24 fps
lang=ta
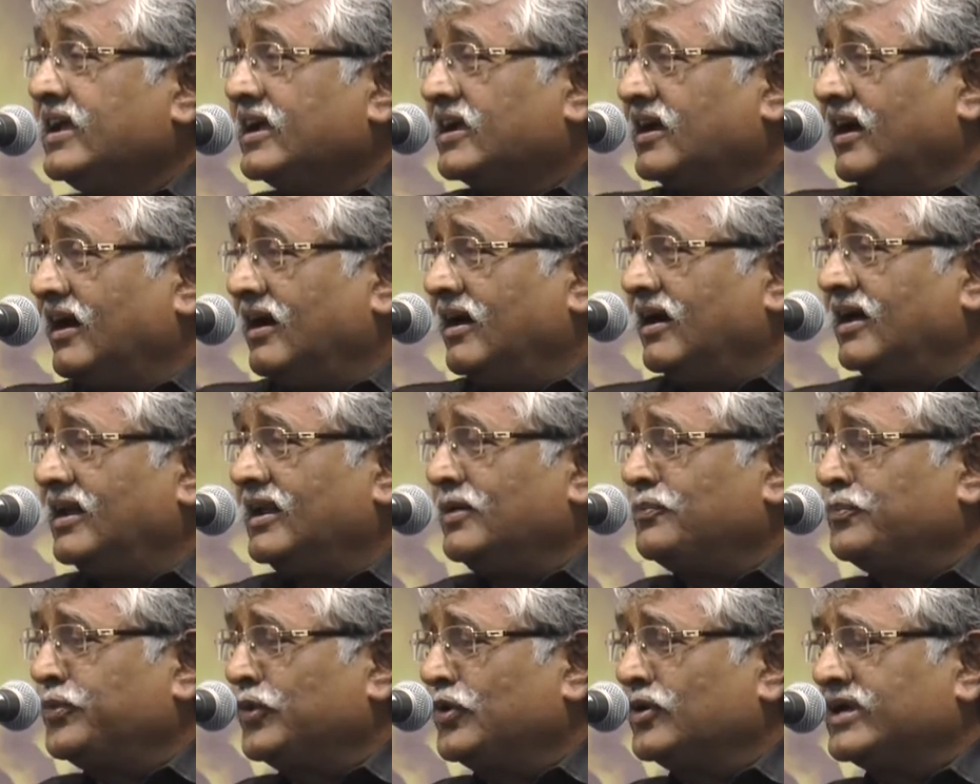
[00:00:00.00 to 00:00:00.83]

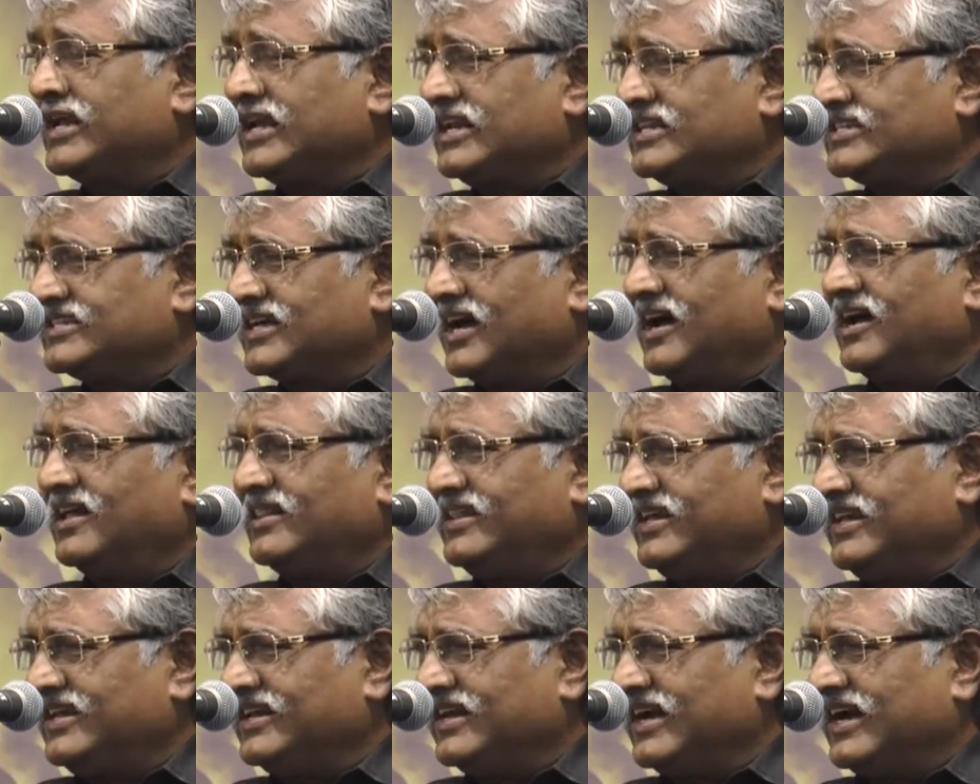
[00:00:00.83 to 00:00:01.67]
காலப்போக்கில்
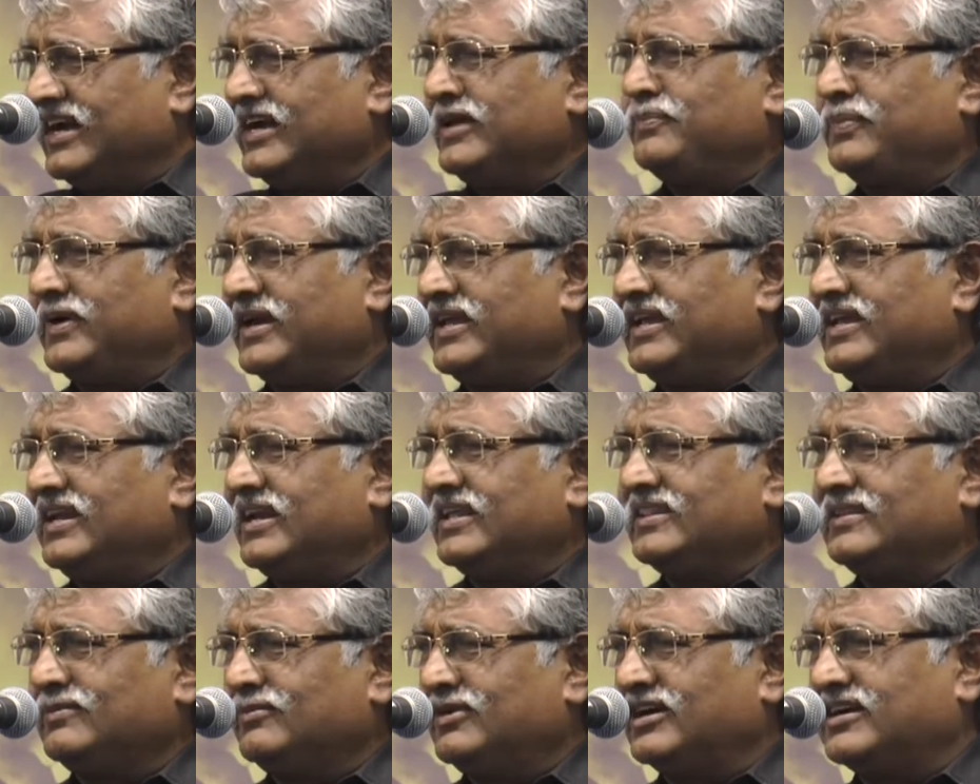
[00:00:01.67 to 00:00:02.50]
சாதியின் அடிப்படையில்
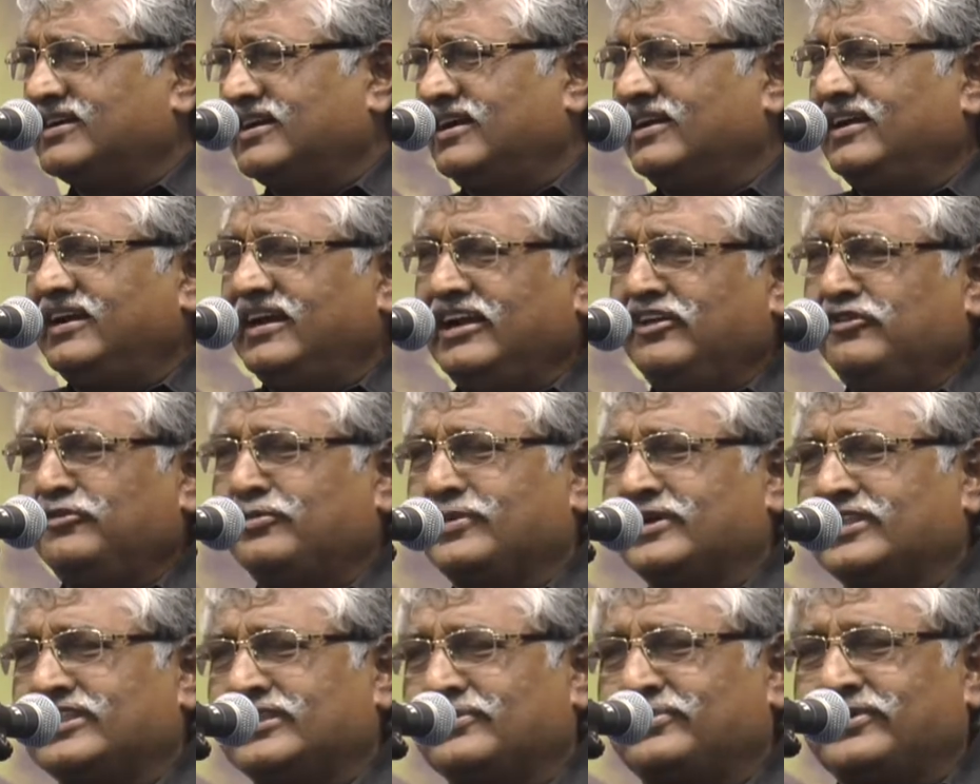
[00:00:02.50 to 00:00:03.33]
அந்த மக்கள்
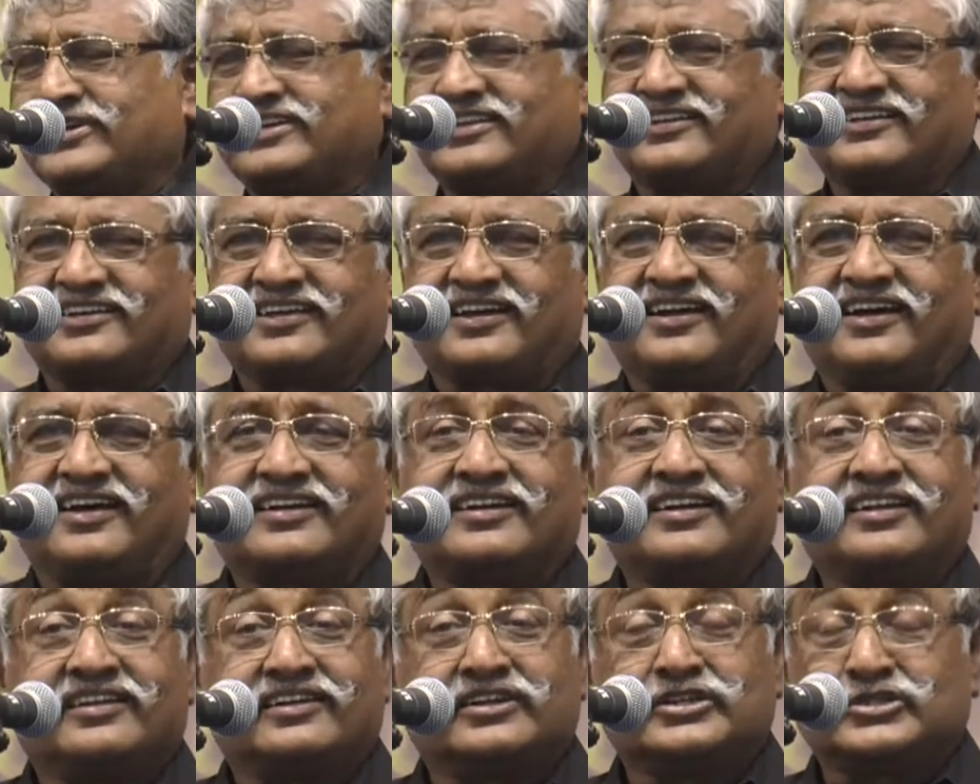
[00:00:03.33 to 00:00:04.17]

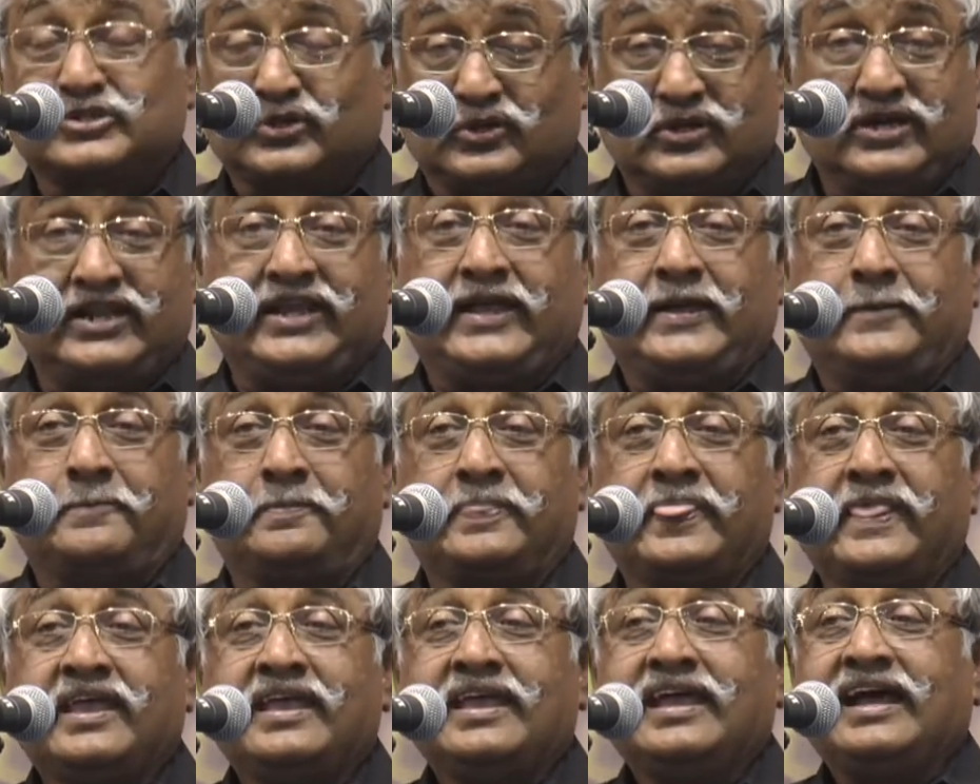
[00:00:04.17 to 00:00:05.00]
இழிவுபடுத்தப்பட்டிருக்கிறார்கள் என்று சொல்லி
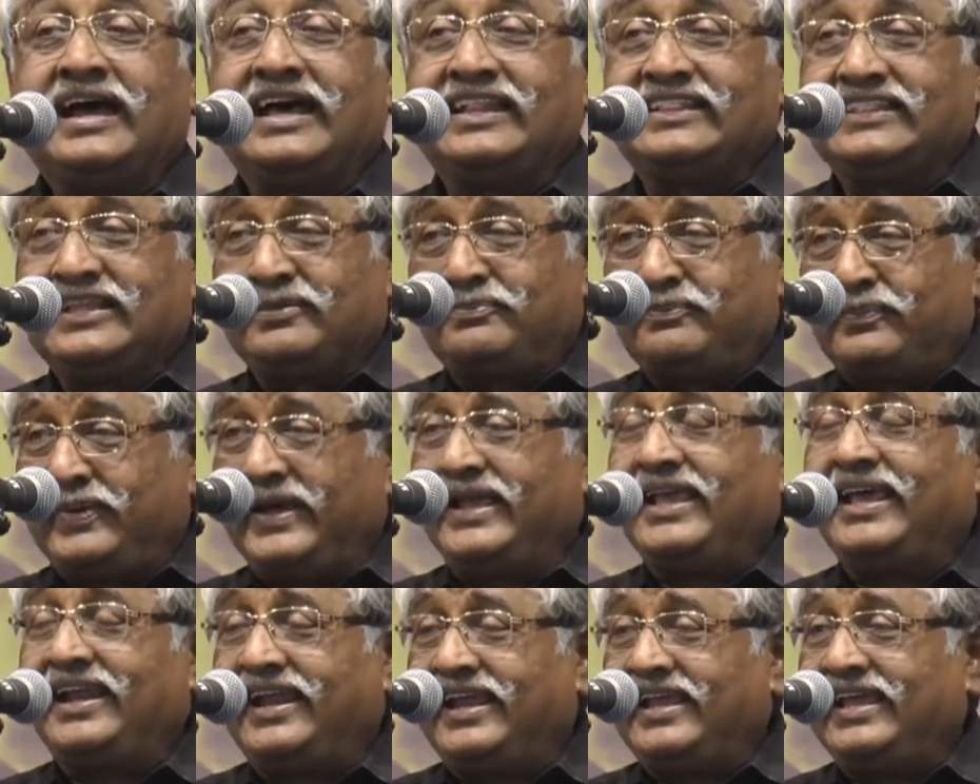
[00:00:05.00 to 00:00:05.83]
அந்த
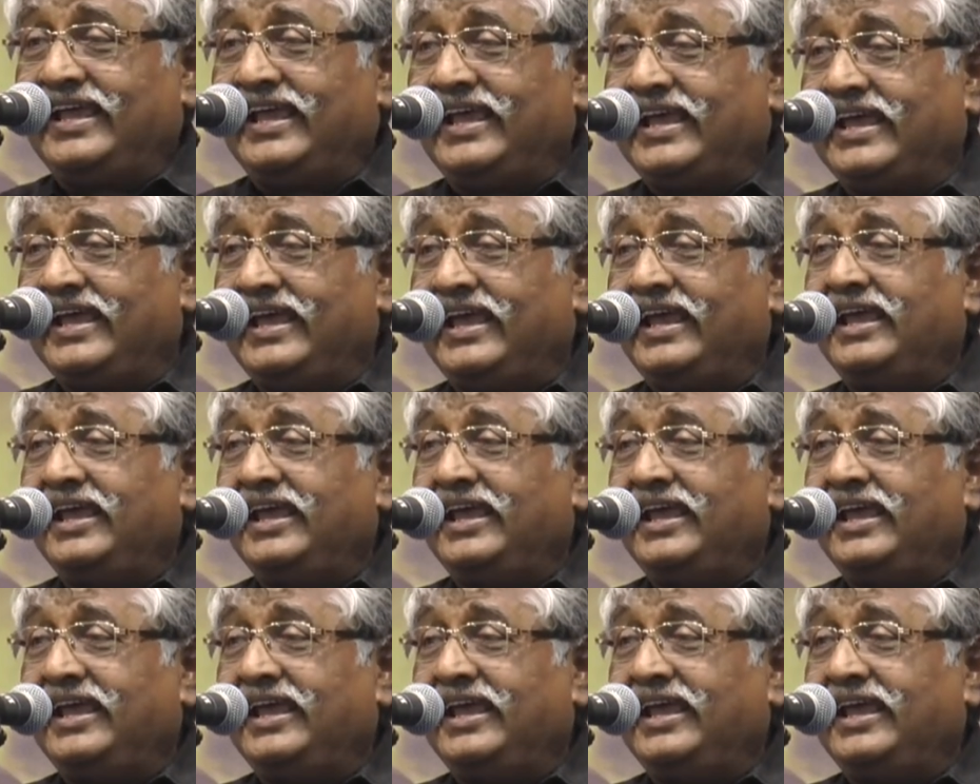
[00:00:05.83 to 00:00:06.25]
பெயரையே